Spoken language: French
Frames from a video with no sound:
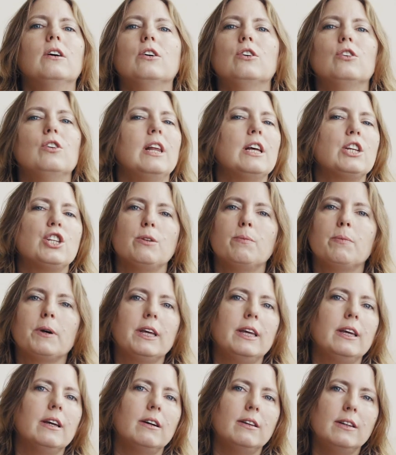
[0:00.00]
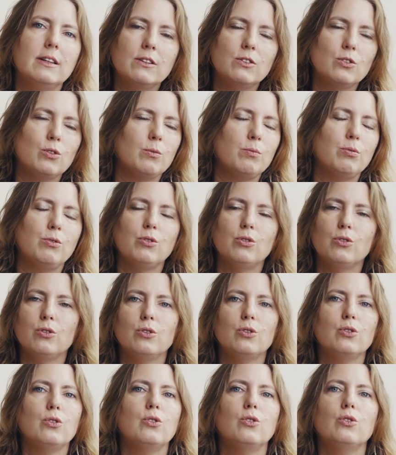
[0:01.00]
euh, là j'ai pris hein, l'exemple
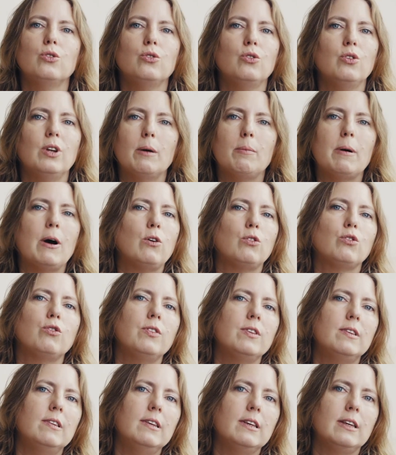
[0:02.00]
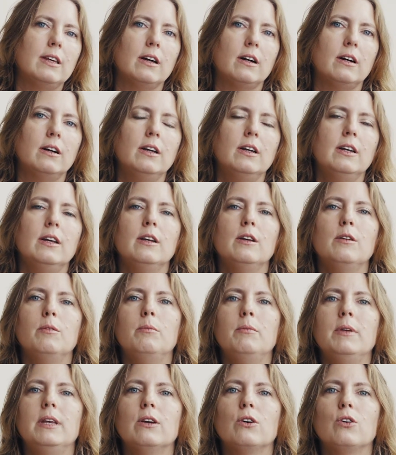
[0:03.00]
euh, de l'apparence physique, hein,
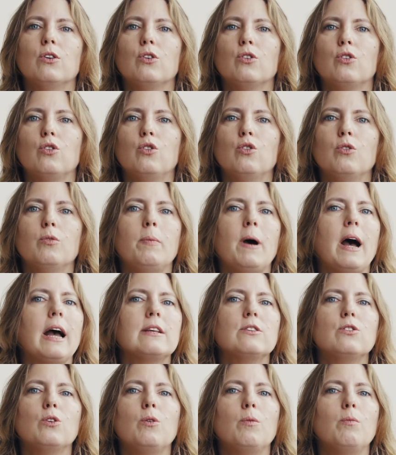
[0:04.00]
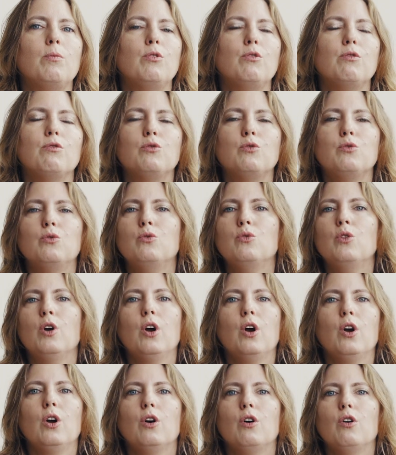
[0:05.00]
mais euh, que par exemple vous,
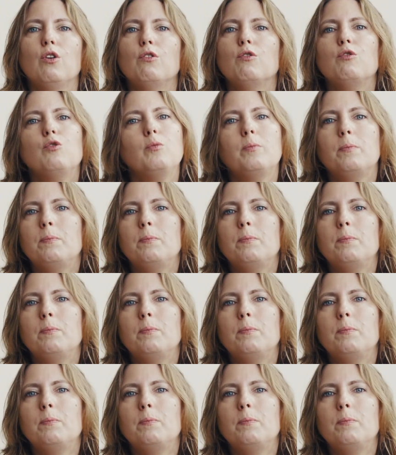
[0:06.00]
vous